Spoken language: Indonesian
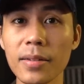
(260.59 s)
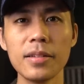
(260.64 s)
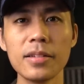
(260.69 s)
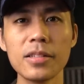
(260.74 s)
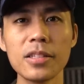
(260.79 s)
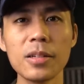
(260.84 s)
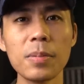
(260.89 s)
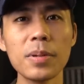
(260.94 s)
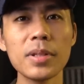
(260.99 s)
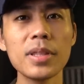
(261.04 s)

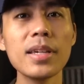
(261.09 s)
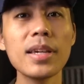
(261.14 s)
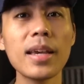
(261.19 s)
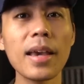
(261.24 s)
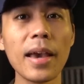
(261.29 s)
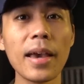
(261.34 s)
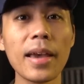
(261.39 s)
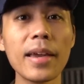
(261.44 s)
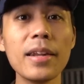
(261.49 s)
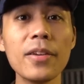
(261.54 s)
Seperti
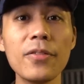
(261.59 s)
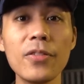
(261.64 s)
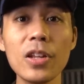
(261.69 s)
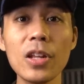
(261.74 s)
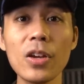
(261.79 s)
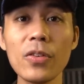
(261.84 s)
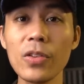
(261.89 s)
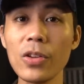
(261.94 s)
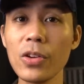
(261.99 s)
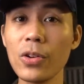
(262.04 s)
kayak di
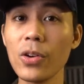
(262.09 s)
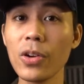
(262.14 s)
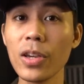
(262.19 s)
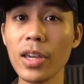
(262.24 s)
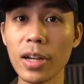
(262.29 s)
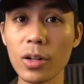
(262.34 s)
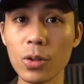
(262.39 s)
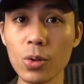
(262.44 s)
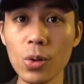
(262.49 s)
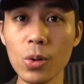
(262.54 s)
video-video doi
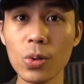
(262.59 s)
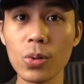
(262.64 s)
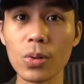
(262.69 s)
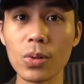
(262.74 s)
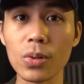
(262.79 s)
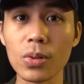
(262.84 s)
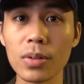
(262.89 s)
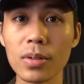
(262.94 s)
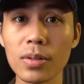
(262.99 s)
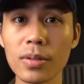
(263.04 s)
yang dulu.
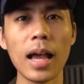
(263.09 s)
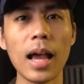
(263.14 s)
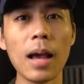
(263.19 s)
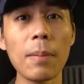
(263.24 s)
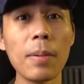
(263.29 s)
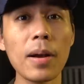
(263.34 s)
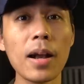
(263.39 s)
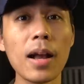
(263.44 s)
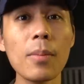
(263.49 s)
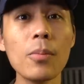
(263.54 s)

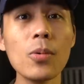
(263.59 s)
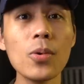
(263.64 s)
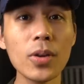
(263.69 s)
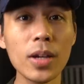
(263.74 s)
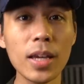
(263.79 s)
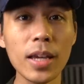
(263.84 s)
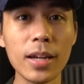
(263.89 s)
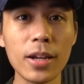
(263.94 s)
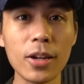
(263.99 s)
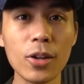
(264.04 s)
Apakah
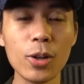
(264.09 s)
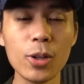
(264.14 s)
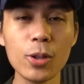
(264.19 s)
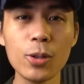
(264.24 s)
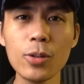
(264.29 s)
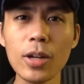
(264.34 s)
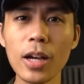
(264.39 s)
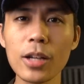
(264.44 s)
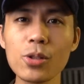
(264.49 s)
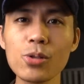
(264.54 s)
mungkin doi itu
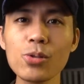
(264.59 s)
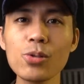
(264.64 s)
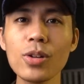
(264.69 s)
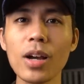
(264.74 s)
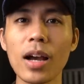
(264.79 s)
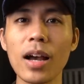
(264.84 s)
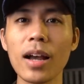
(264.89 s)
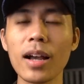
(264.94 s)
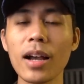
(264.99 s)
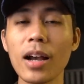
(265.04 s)
nggak
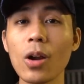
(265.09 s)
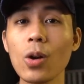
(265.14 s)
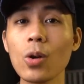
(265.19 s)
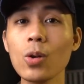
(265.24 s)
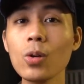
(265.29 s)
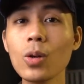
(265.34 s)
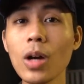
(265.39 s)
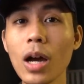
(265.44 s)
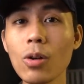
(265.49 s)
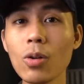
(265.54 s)
suka kalau
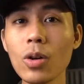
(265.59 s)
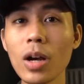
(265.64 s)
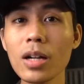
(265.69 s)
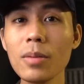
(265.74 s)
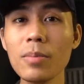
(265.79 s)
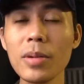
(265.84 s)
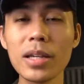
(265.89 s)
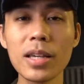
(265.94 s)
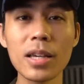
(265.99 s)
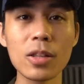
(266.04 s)
luka-luka di
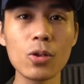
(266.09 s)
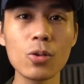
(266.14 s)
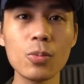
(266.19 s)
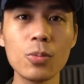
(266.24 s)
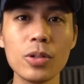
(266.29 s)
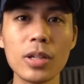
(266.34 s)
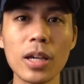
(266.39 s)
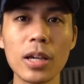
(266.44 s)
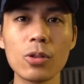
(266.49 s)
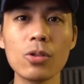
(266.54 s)
bagian
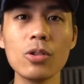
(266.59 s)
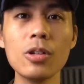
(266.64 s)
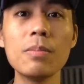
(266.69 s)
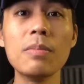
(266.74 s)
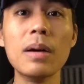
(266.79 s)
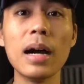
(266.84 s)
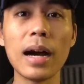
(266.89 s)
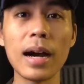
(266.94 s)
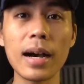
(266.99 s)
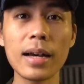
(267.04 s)
tubuhnya itu
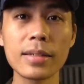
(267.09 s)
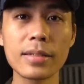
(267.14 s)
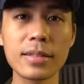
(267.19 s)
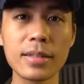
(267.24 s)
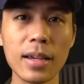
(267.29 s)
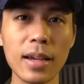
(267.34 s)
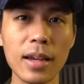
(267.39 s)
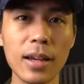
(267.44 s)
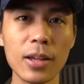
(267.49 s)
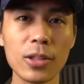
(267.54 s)
dibahas
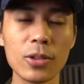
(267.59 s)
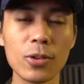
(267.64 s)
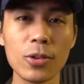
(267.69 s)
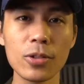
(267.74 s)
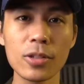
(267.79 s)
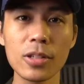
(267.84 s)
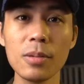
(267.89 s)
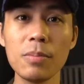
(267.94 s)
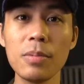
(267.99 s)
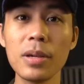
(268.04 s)

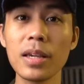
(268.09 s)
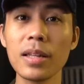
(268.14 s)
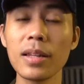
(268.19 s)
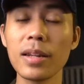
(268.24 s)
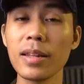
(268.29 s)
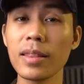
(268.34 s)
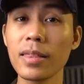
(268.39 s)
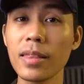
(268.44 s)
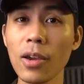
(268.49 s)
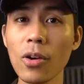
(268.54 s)
terus
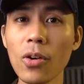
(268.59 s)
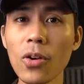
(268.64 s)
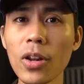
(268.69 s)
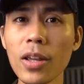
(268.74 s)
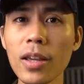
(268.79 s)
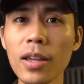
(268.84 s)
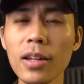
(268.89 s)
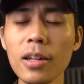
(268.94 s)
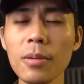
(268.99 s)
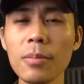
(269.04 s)
dibikinin
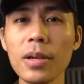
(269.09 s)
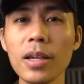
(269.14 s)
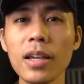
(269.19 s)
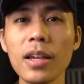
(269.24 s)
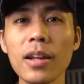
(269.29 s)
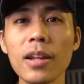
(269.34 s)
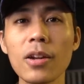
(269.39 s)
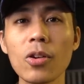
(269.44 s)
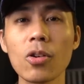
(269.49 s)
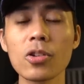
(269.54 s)
teori,
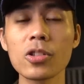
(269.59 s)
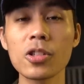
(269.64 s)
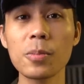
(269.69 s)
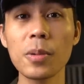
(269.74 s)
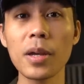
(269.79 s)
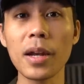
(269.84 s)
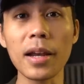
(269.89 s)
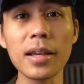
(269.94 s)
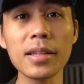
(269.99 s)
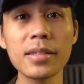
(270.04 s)
dibikinin
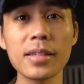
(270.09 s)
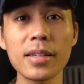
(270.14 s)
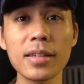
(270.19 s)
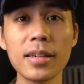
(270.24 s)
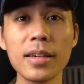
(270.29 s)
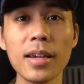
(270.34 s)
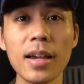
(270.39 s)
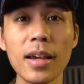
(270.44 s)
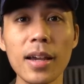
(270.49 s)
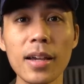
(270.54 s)
konspirasi
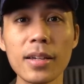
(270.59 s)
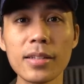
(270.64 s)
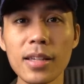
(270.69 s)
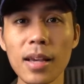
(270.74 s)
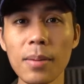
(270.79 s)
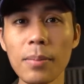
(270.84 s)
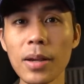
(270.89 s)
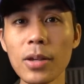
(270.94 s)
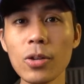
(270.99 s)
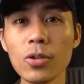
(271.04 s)

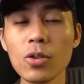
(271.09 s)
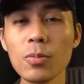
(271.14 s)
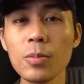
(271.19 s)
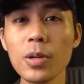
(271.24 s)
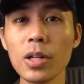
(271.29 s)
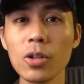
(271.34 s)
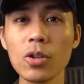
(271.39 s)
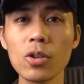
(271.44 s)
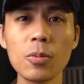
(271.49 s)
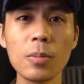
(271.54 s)
sama
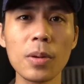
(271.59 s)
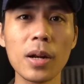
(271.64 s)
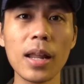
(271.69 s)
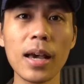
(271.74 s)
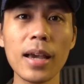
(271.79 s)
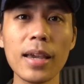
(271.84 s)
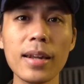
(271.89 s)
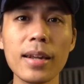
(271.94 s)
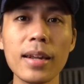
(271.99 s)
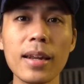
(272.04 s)
youtuber-youtuber
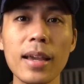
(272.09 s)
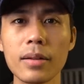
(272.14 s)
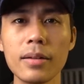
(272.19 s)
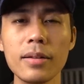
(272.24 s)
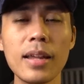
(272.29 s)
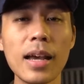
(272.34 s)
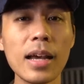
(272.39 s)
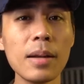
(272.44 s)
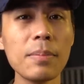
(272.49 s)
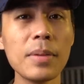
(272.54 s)
lain
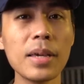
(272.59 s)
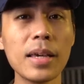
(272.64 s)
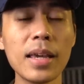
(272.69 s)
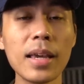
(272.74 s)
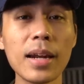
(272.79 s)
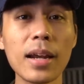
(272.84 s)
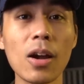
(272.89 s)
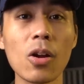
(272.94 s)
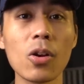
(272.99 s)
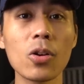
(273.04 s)
dan
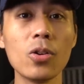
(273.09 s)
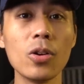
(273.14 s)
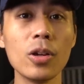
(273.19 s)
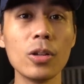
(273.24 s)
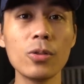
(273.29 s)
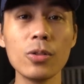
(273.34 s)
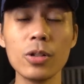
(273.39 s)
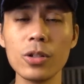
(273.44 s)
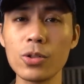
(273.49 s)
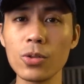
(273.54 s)
mikir kalau doi
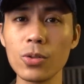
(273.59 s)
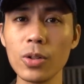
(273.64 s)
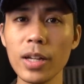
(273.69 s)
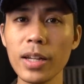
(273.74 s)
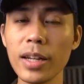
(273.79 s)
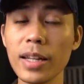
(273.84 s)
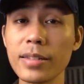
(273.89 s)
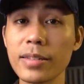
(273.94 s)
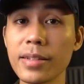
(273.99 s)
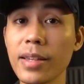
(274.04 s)
itu
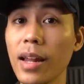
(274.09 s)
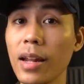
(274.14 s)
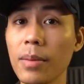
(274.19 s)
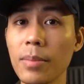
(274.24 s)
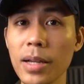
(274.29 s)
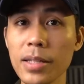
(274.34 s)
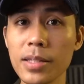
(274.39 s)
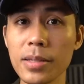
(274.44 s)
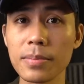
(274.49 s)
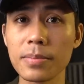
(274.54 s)
diculik dan segala
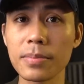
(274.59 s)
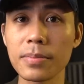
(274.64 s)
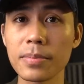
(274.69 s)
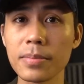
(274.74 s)
macem.